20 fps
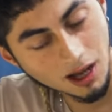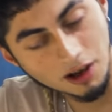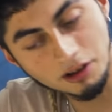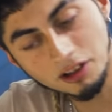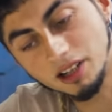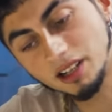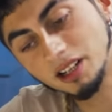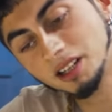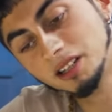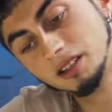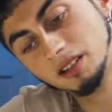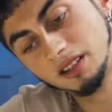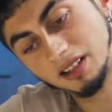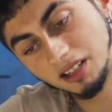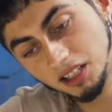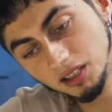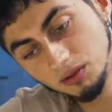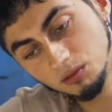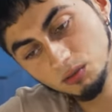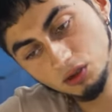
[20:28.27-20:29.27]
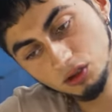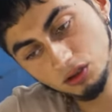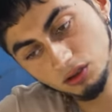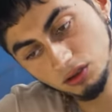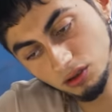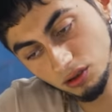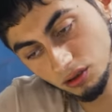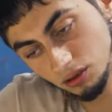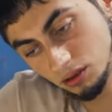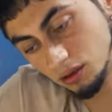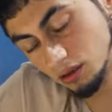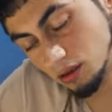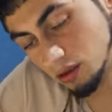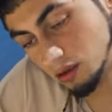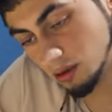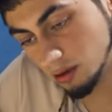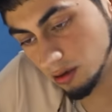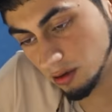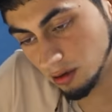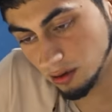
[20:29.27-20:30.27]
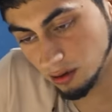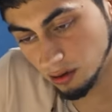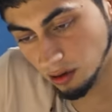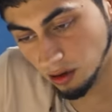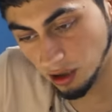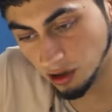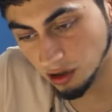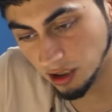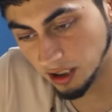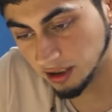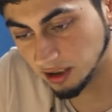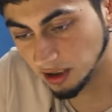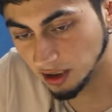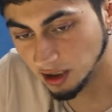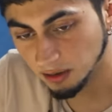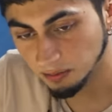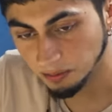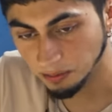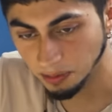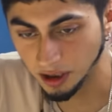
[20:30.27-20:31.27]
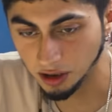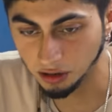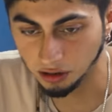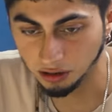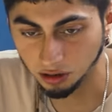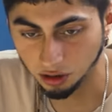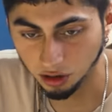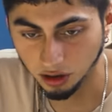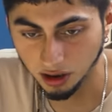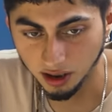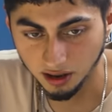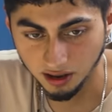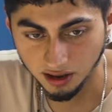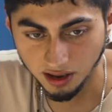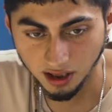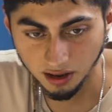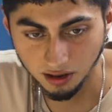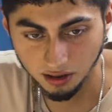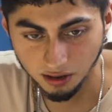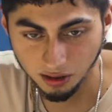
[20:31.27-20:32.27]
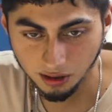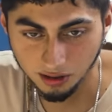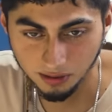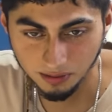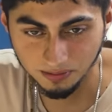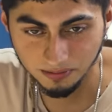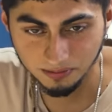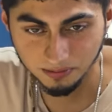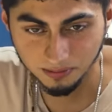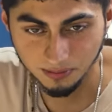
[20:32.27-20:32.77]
A ver, en ritmo yo, yo creo que sí, pero soy estricto